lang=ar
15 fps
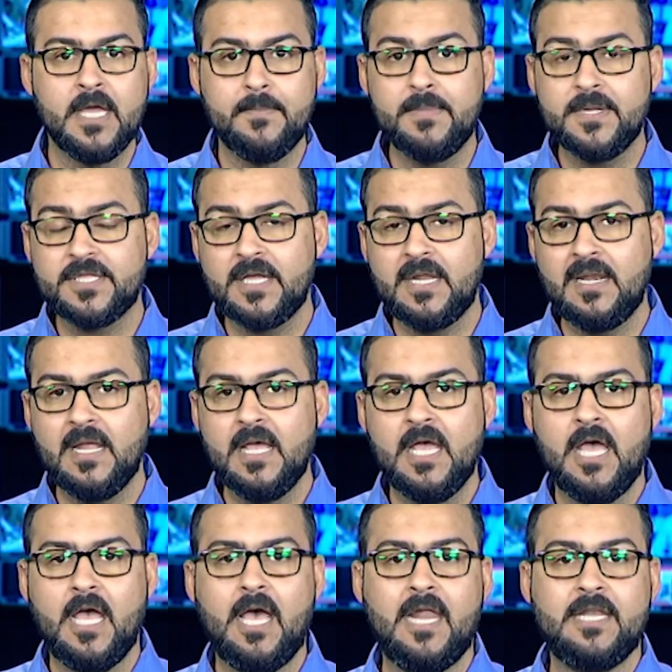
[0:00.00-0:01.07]
مثل
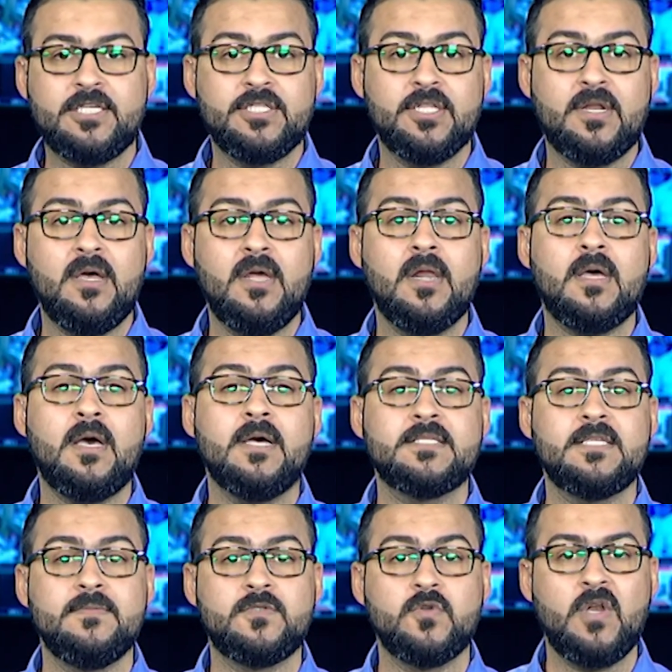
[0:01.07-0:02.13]
الجنرال
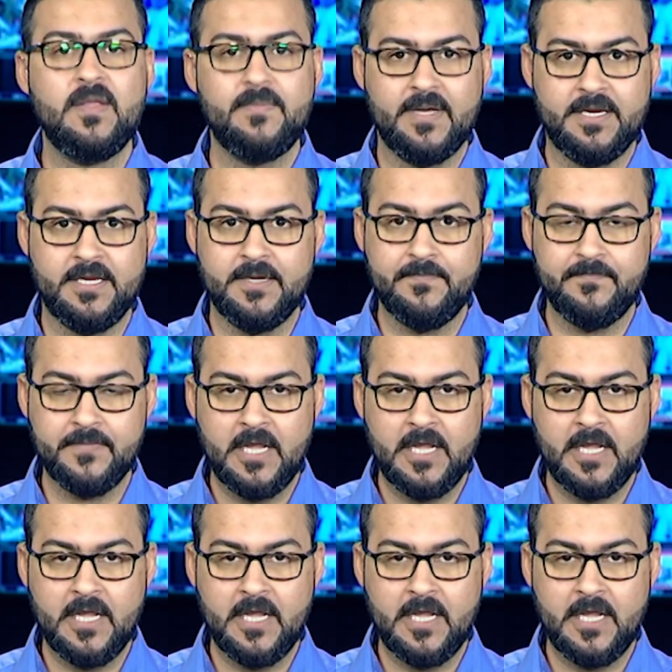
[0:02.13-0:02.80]
قاسم سليماني